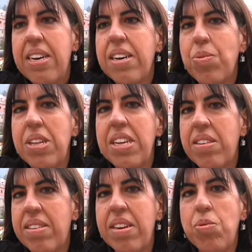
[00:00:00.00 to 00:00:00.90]
e quindi
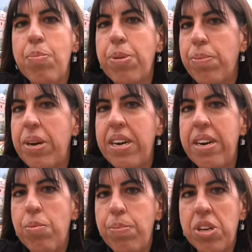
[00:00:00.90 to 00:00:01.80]
essere qui per
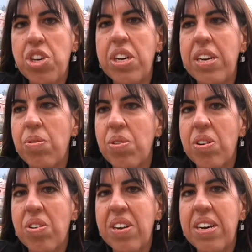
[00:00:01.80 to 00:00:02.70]
me è un piacere, un
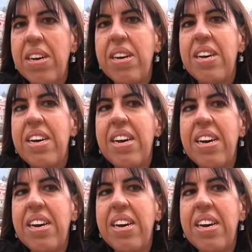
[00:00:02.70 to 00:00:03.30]
onore e